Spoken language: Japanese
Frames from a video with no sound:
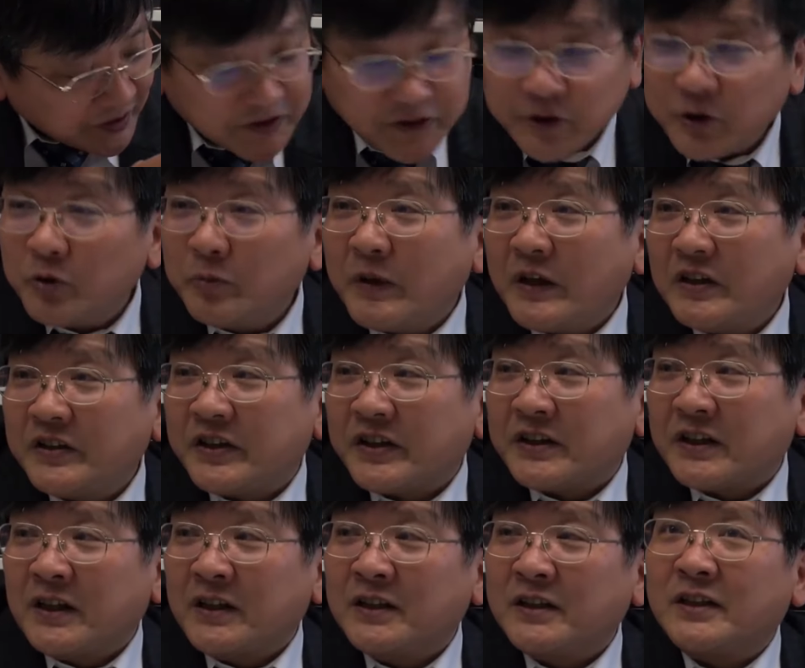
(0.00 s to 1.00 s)
ン朝ペルシャっ
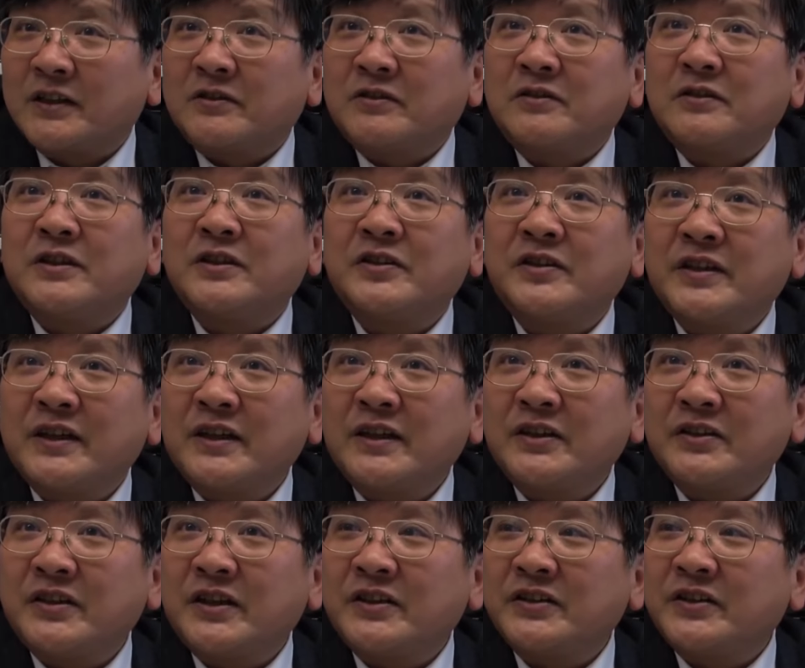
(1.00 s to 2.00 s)
て出てくるんですね
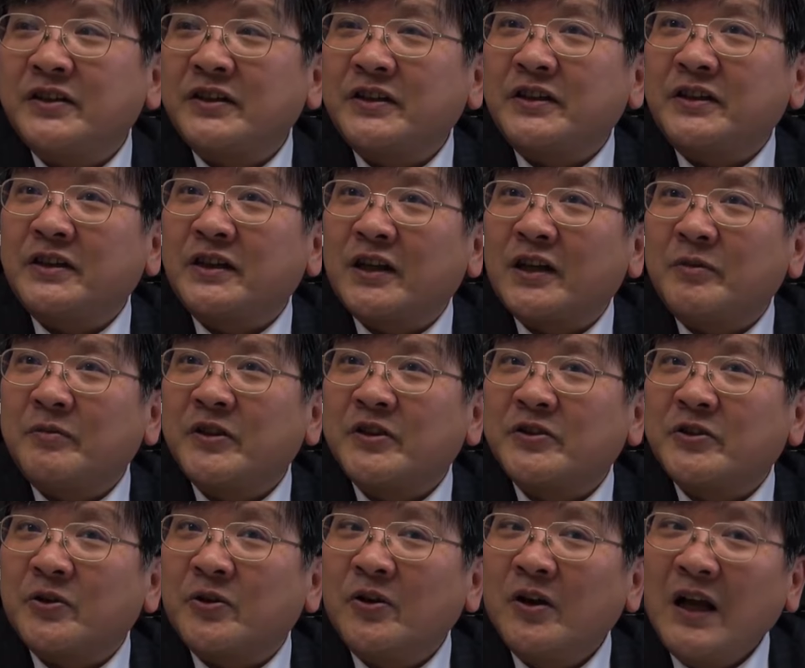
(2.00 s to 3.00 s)
3世紀になりま
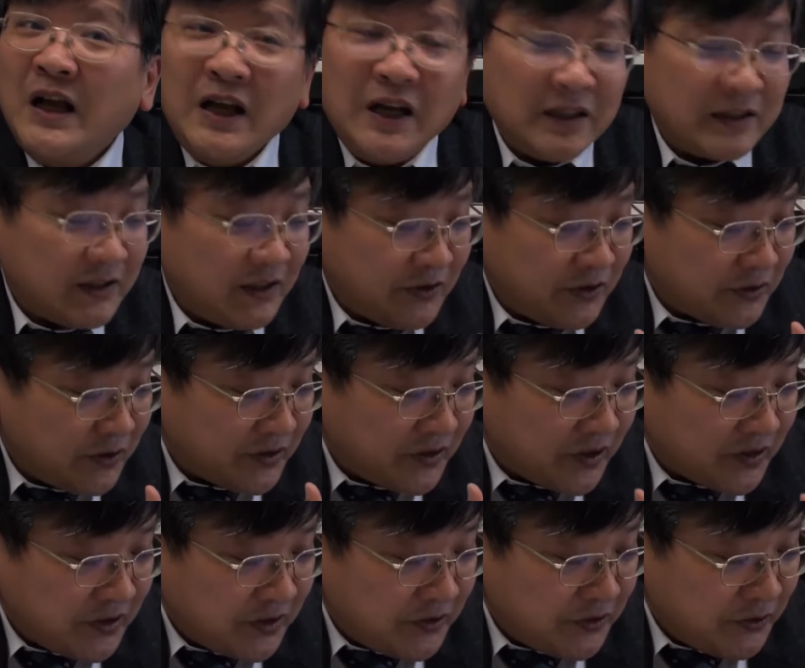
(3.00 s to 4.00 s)
すと。でその
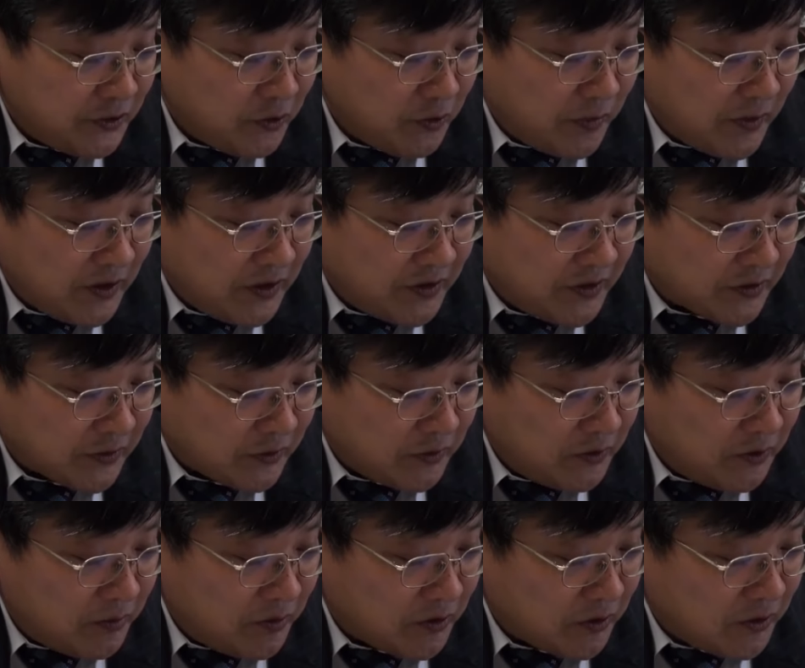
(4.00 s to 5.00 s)
ササン朝ペルシャとい
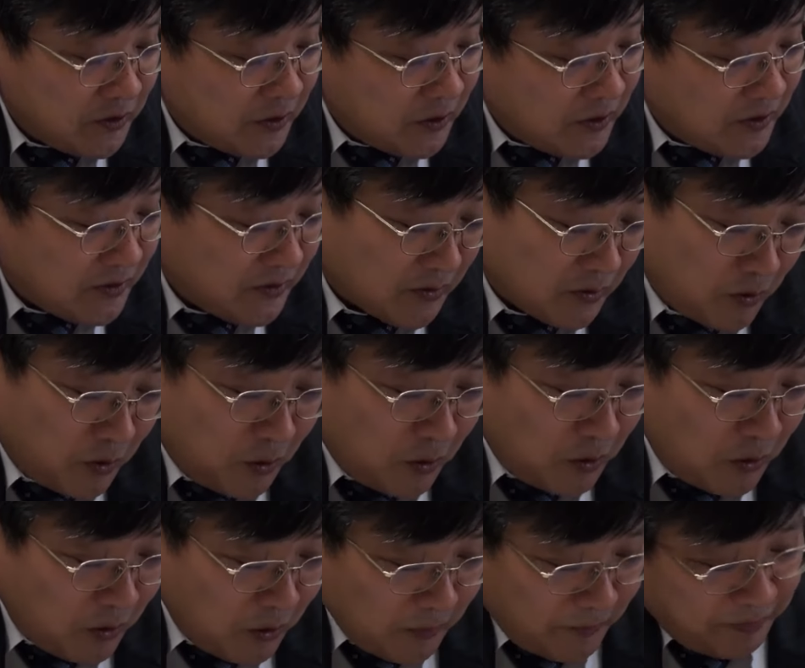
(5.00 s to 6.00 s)
うものに
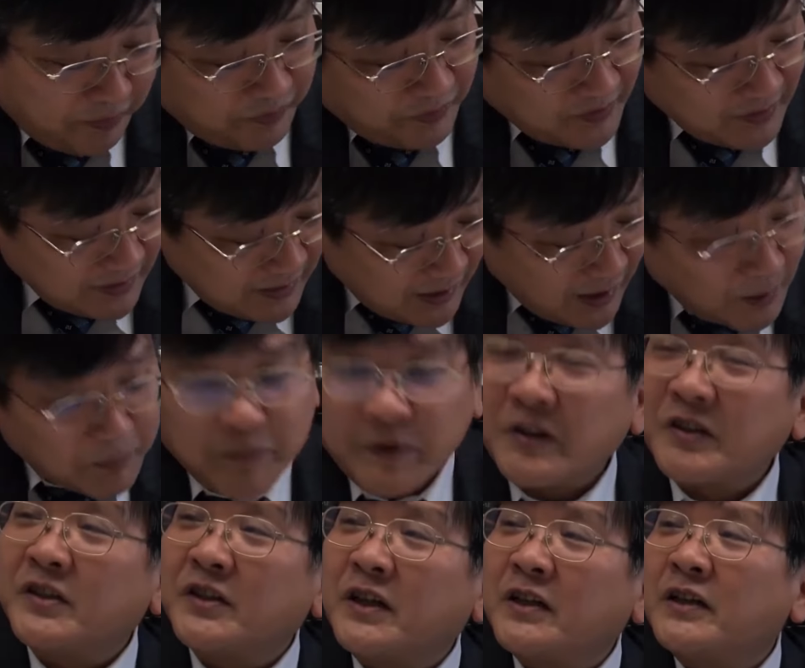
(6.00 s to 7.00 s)
こう圧
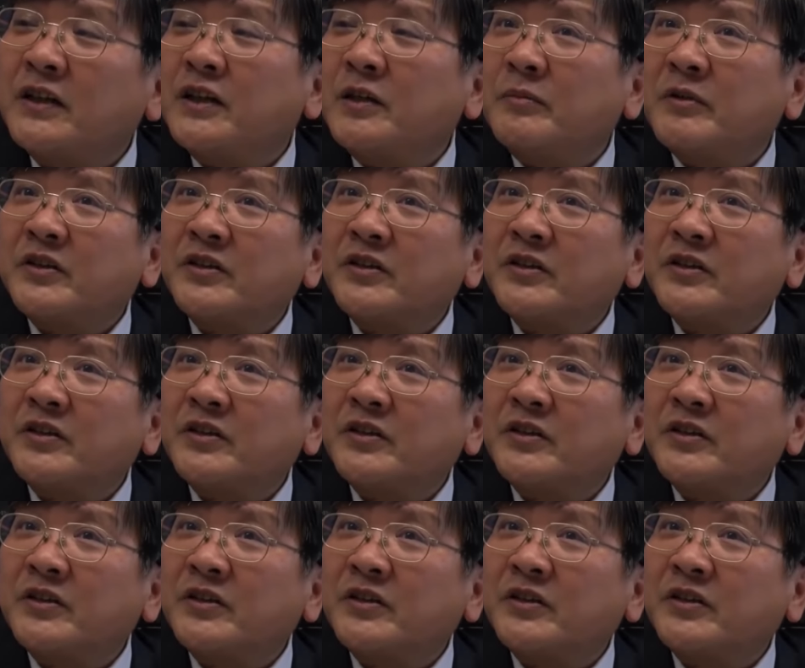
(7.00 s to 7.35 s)
迫されていきま